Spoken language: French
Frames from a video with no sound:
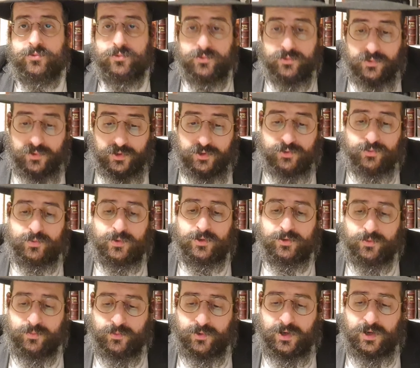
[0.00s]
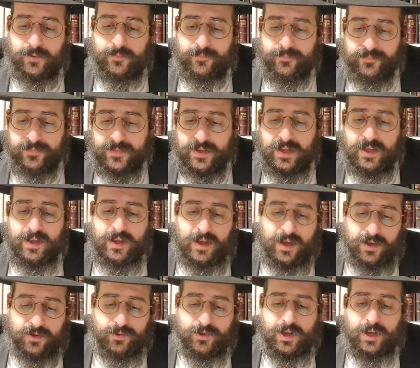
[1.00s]
tu t'es joué de moi.
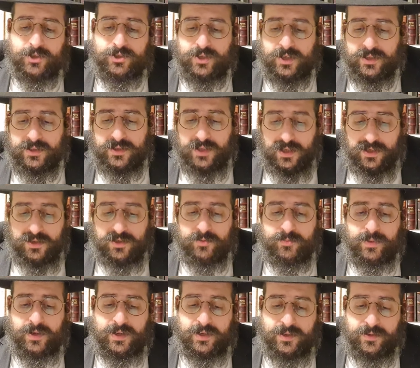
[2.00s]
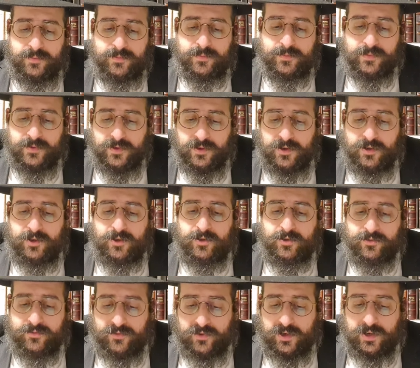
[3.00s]
kacheri talel bahem,
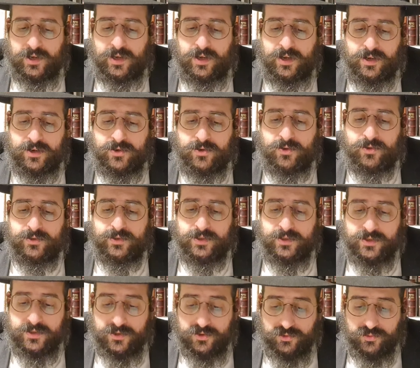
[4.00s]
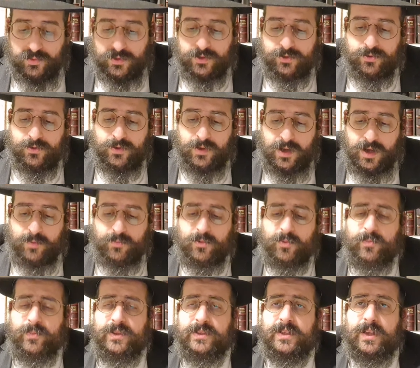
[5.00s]
voilà quand il s'est joué de
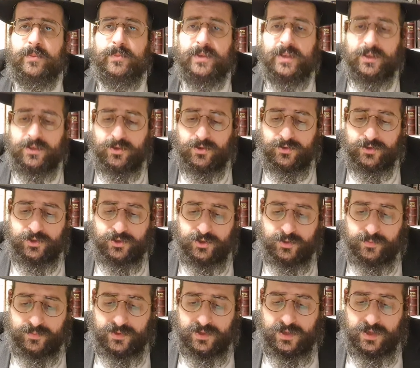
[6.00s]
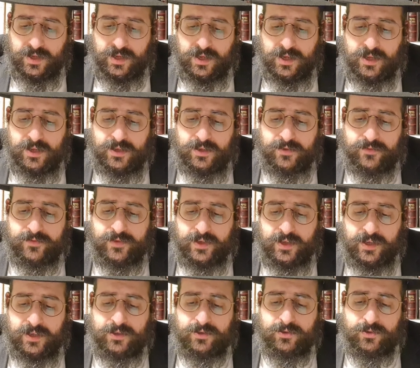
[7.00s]
Hamur Mitrem qui est dit en Égypte.
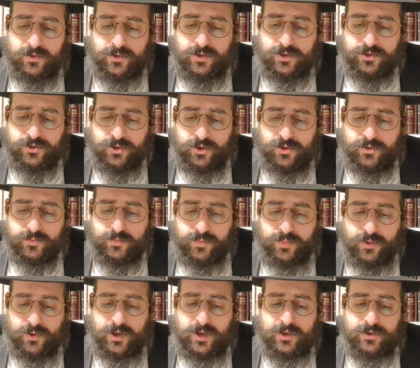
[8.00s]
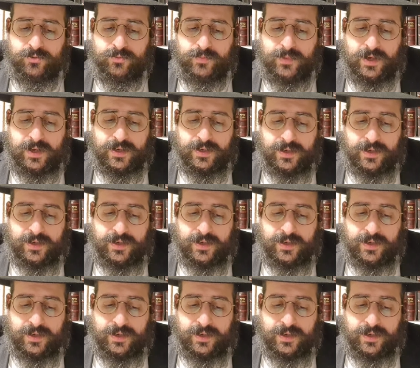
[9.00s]
Veheino leshon poel ou